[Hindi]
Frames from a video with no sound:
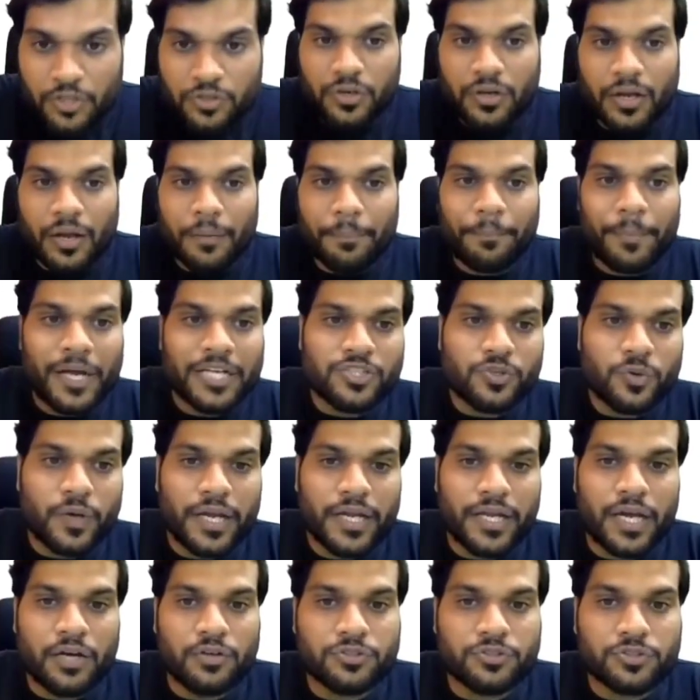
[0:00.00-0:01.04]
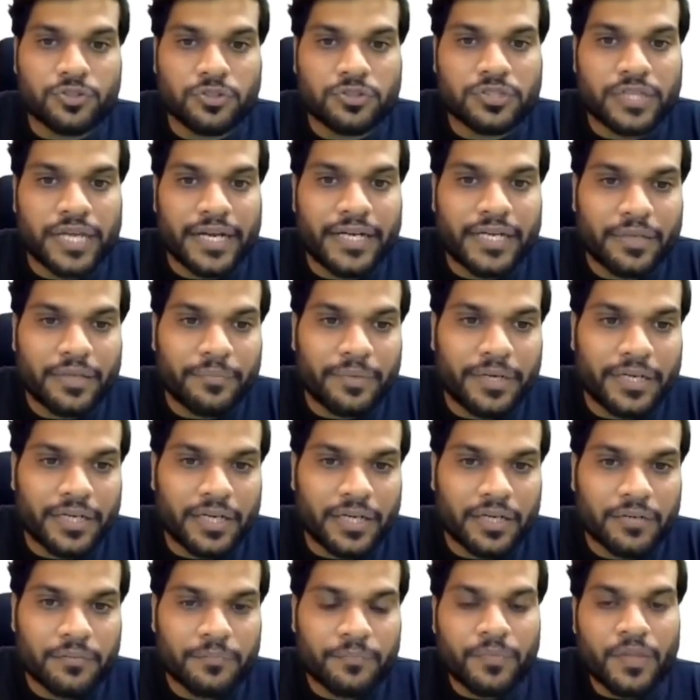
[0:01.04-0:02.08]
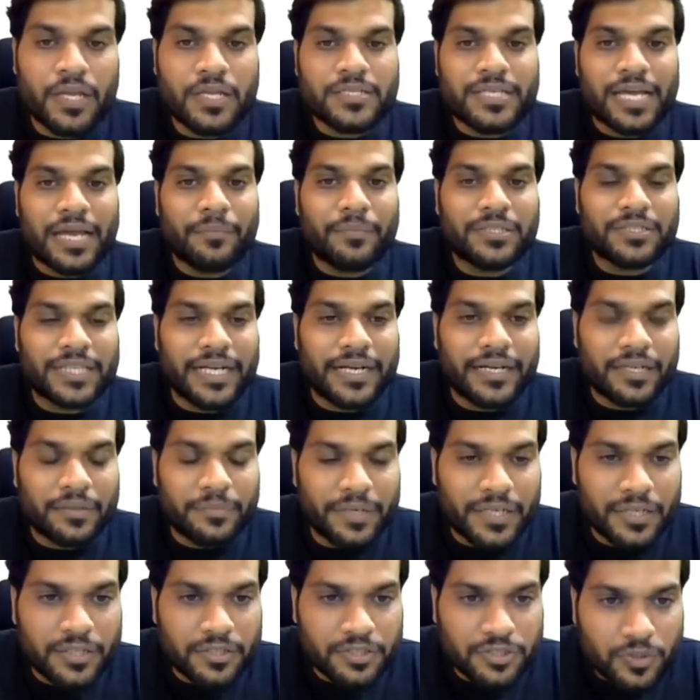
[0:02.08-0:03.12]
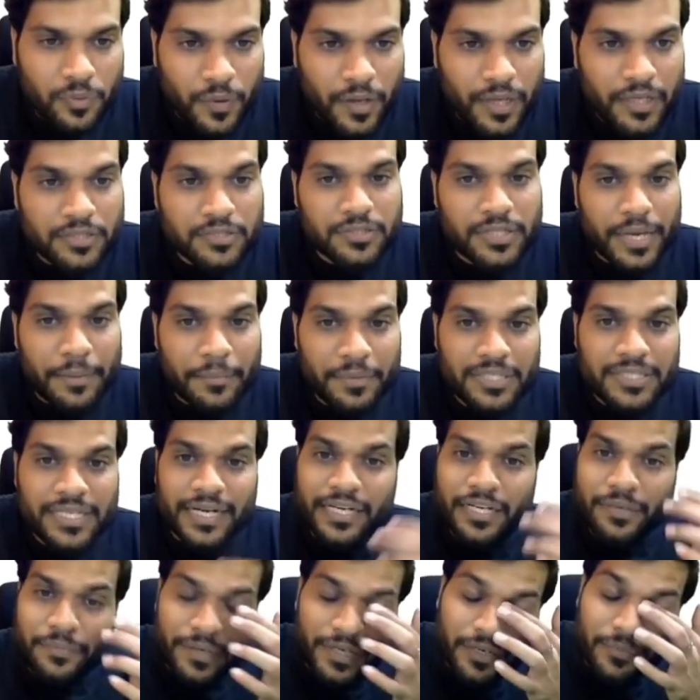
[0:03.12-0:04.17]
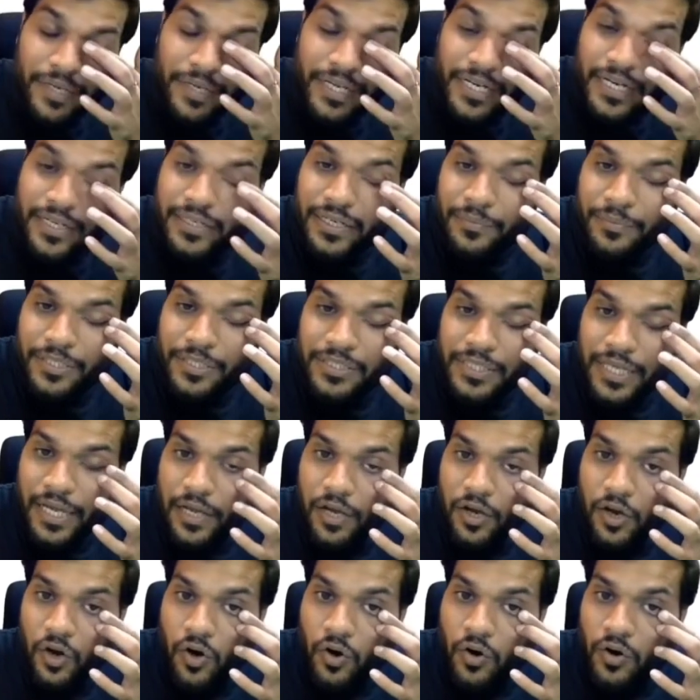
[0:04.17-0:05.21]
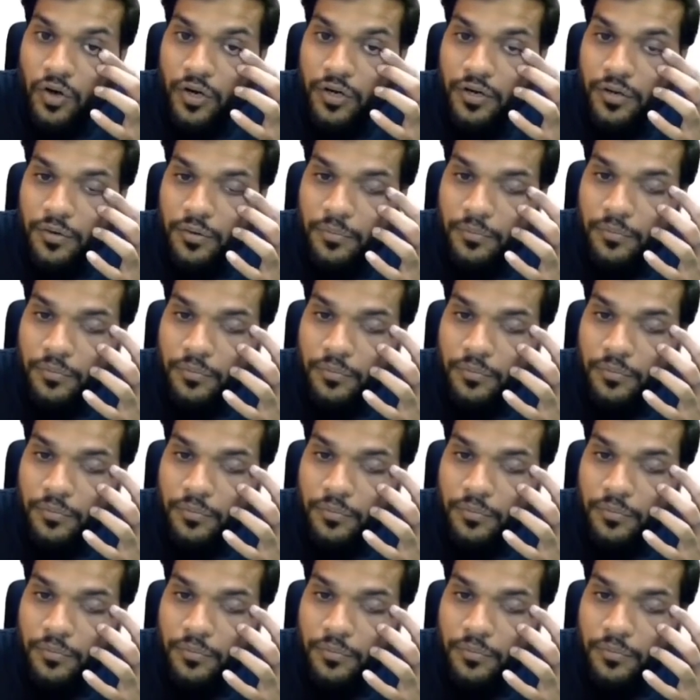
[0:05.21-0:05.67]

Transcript: तो कप्पा जो है ना उसको सेंटीमीटर साइमन सेंटीमीटर स्क्वायर साइमन सेंटीमीटर में ही रखना पड़ता है और